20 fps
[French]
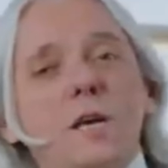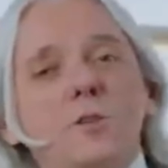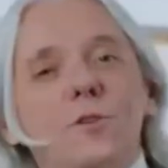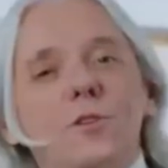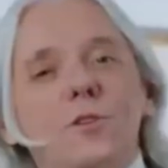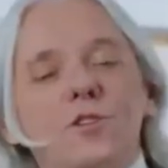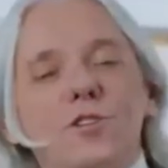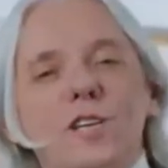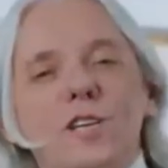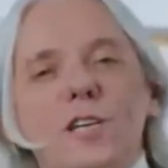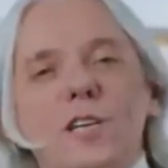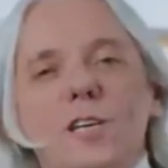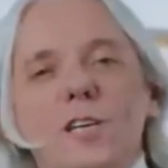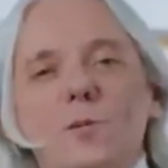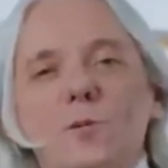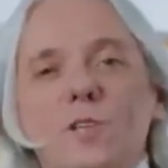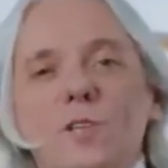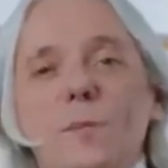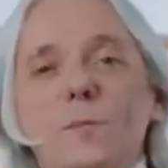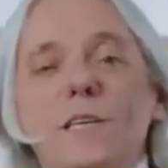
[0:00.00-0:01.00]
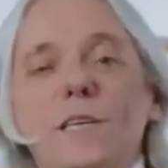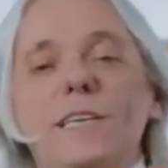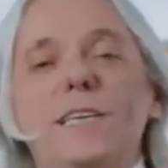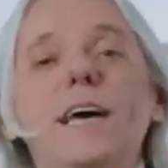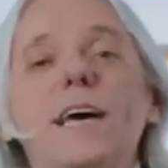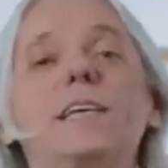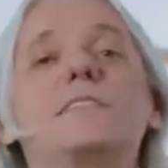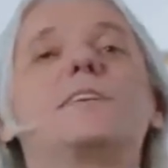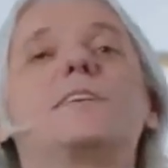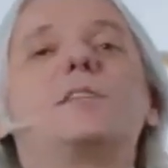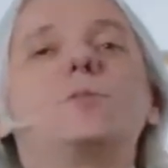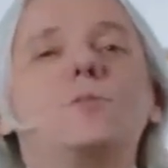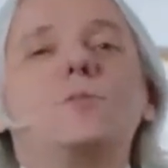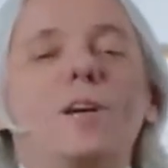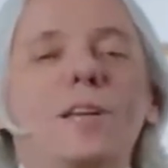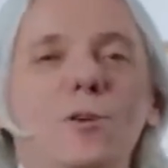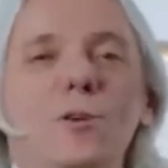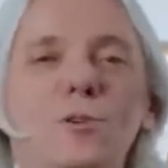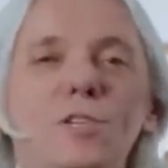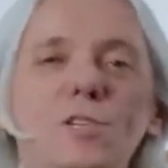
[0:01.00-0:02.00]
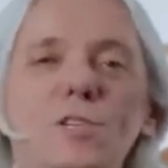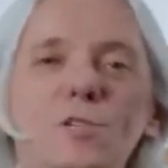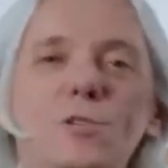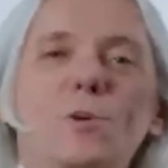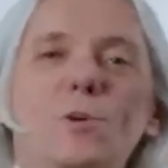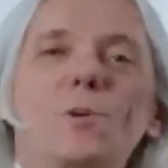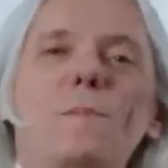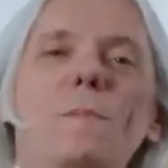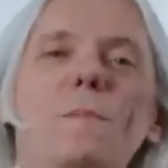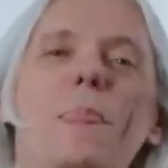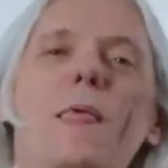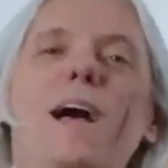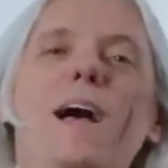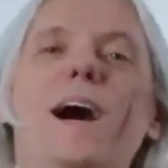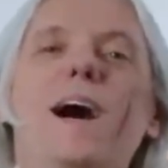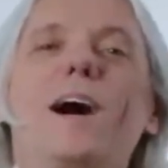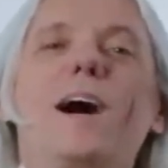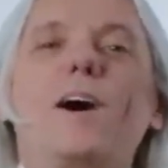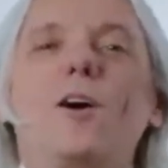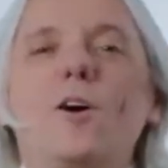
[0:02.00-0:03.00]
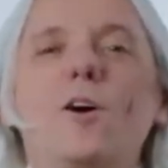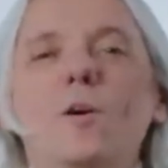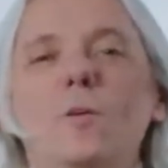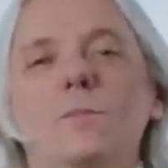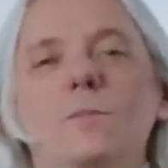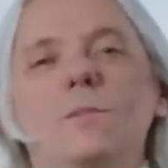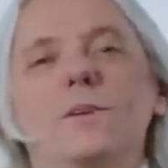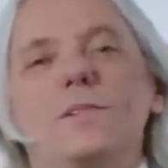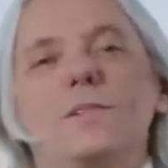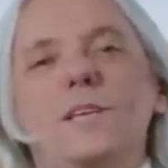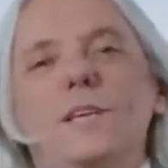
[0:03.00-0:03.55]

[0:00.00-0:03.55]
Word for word: de chez mon ami Gaetano Aloisio à Rome.